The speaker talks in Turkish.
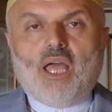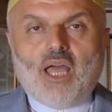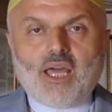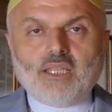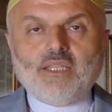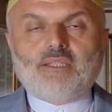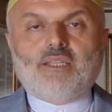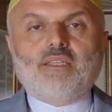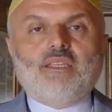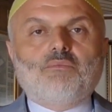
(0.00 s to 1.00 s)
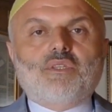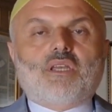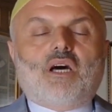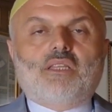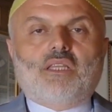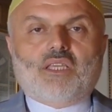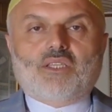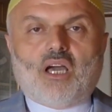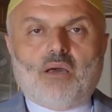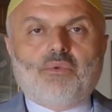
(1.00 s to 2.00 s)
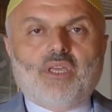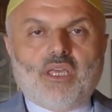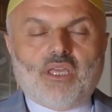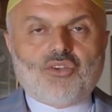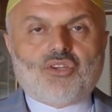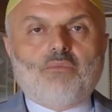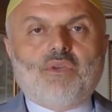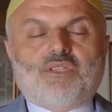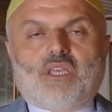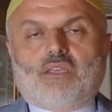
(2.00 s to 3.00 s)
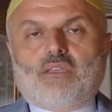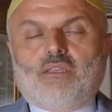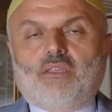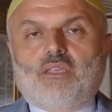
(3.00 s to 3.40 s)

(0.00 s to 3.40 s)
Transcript: Her istediğimiz anda Kabe'ye erişemesek,